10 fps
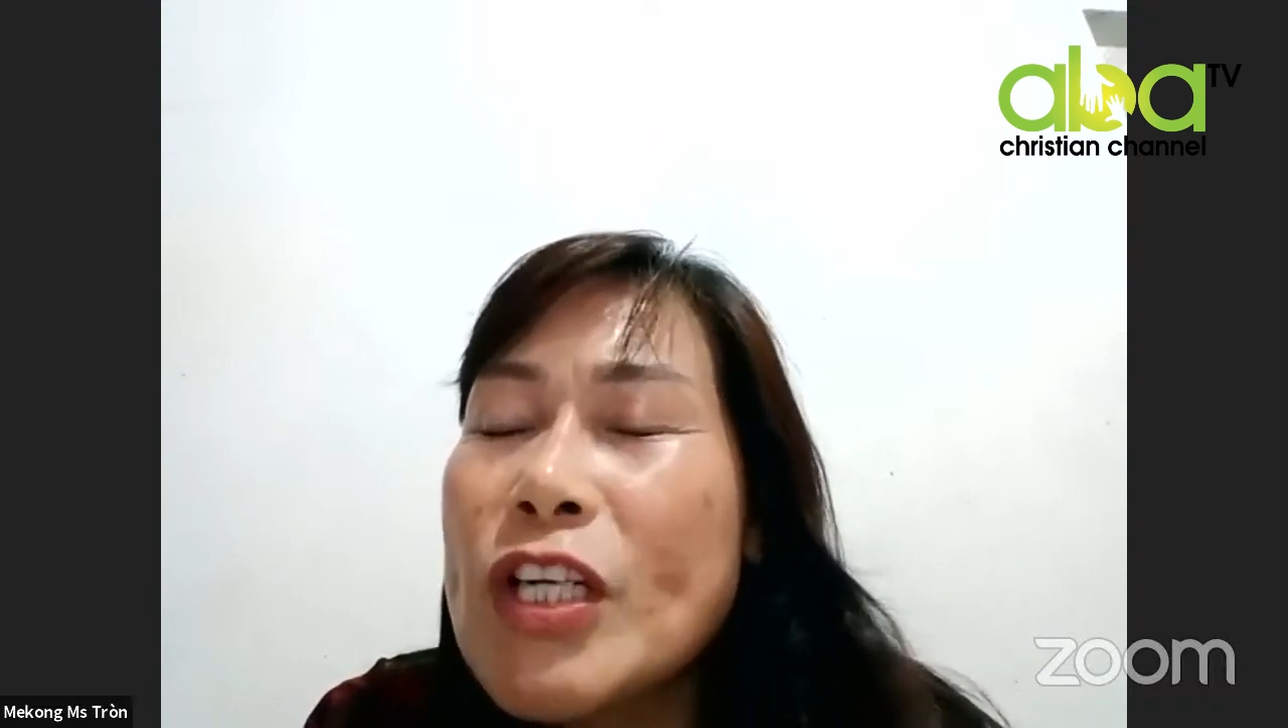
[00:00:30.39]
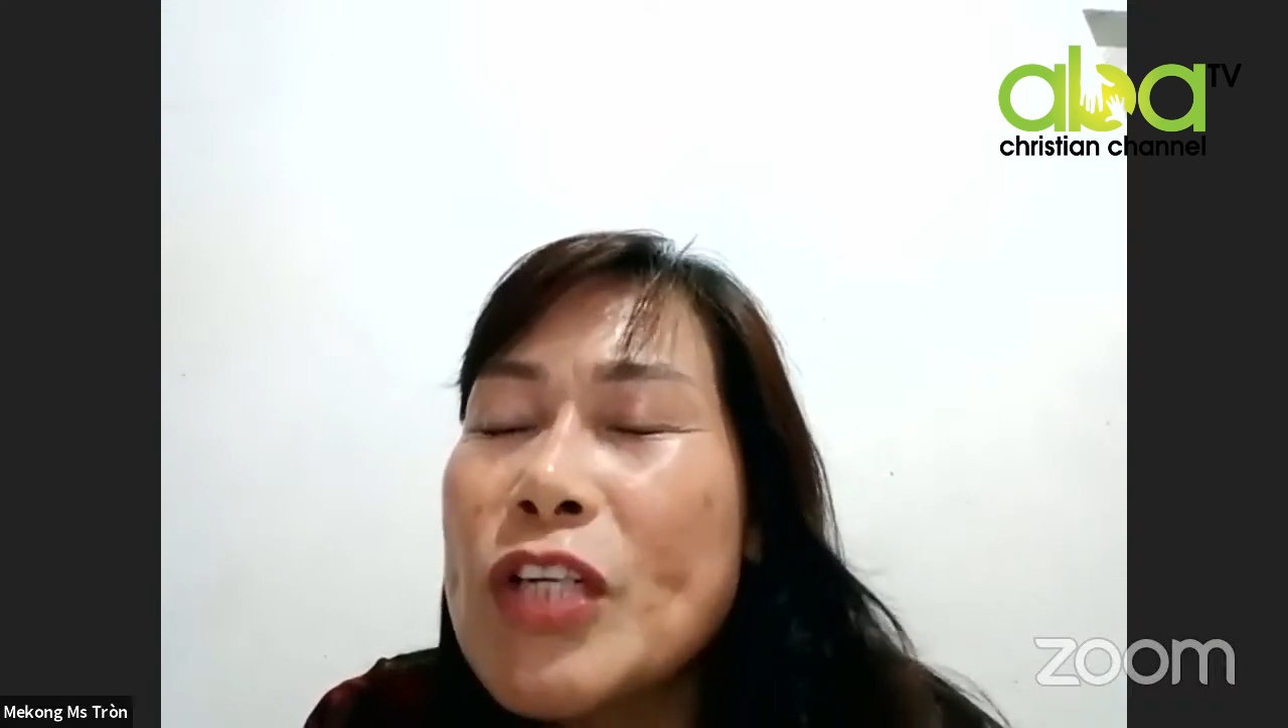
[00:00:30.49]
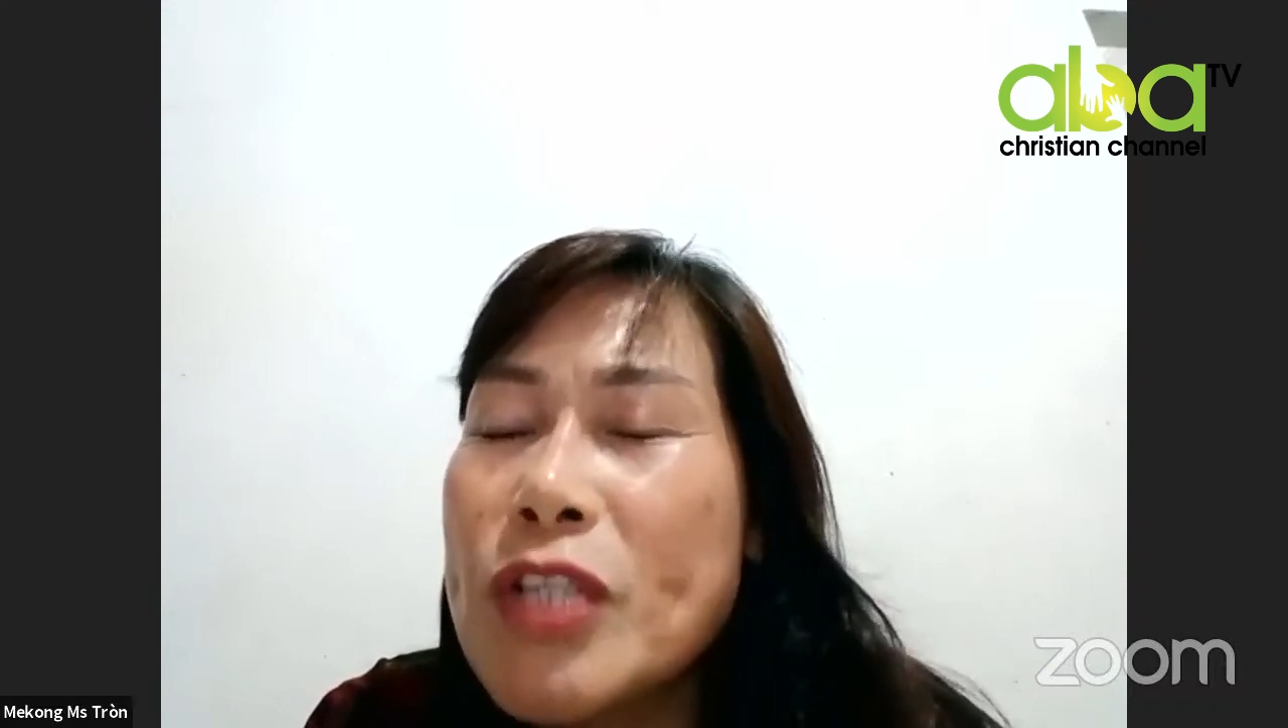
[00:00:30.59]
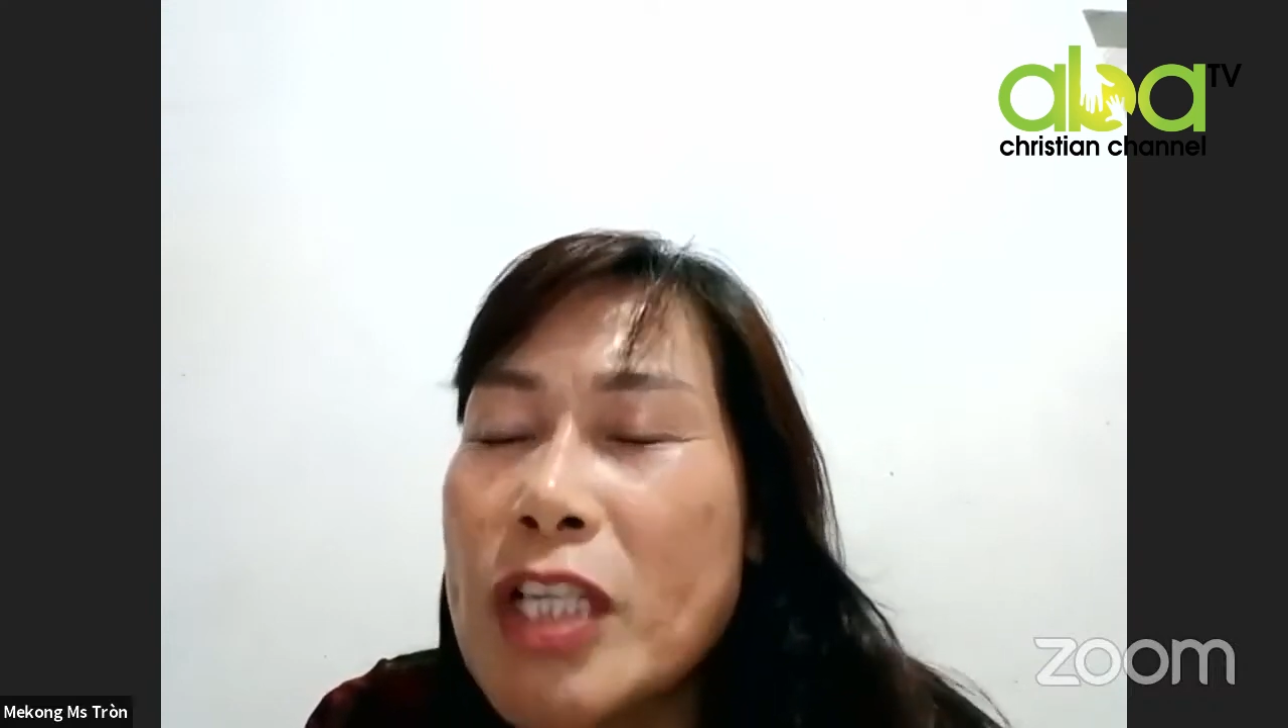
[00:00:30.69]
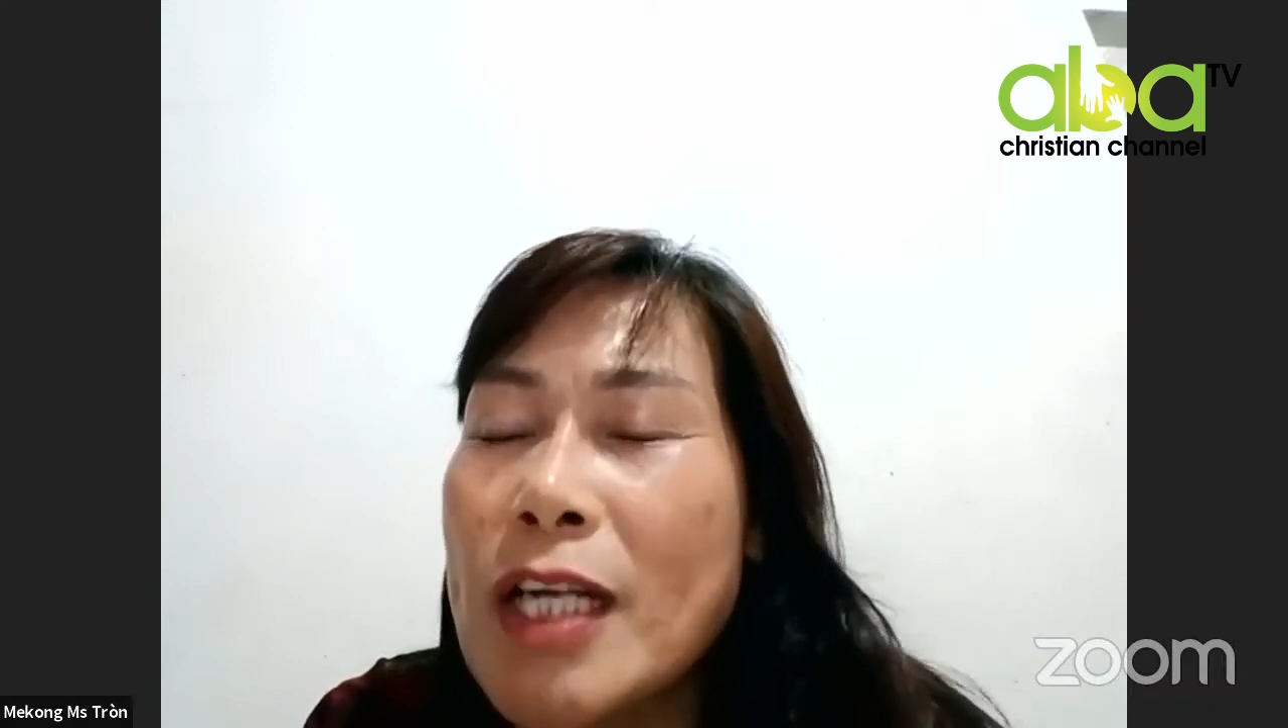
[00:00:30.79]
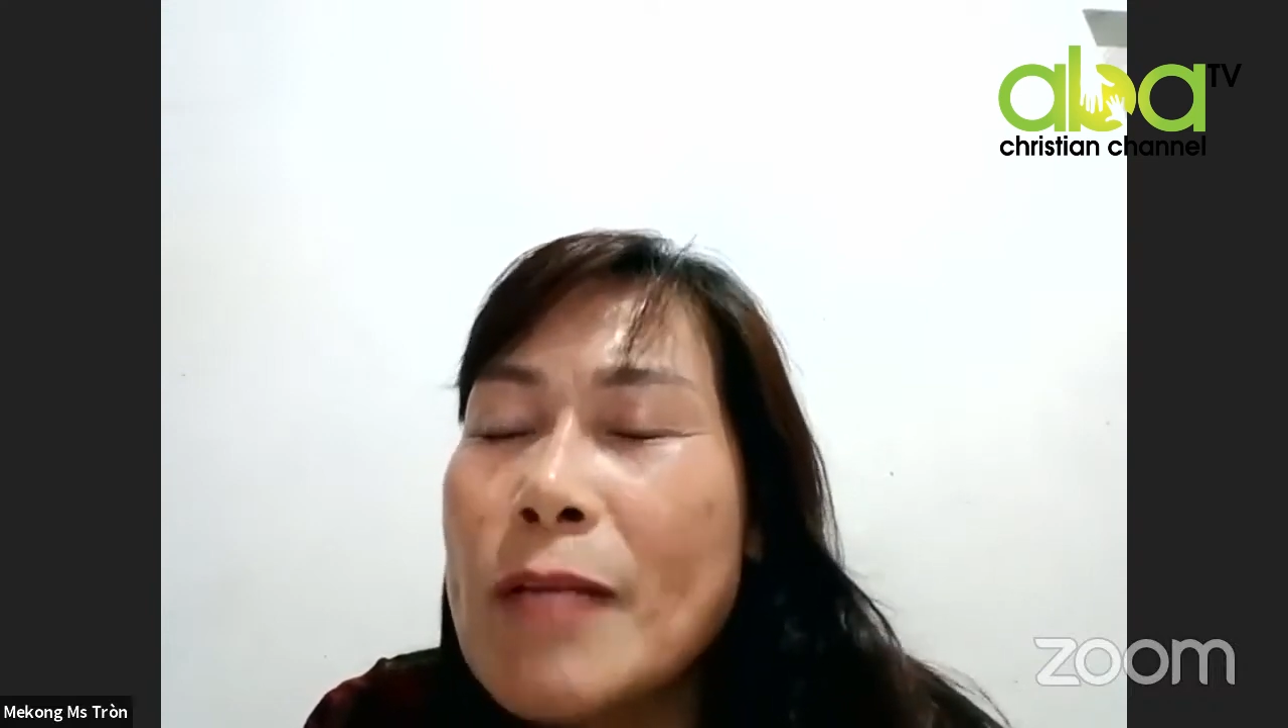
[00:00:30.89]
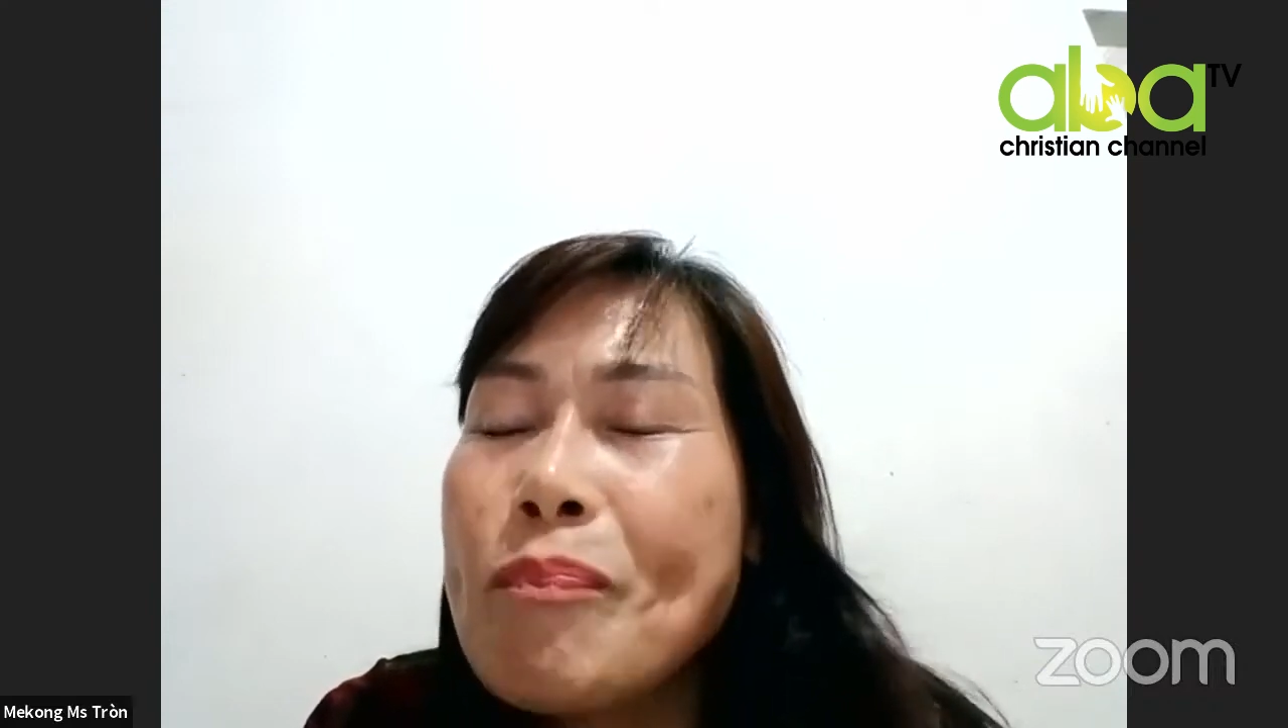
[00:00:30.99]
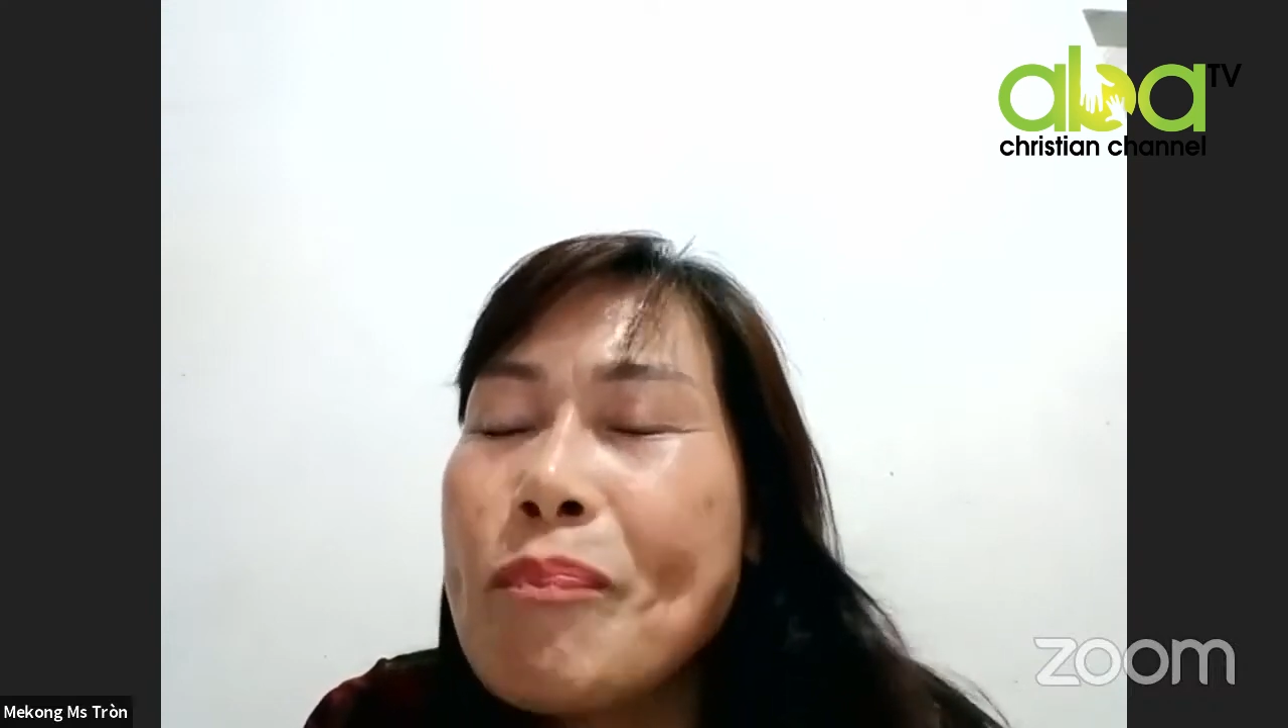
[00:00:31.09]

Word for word: Đức Chúa Trời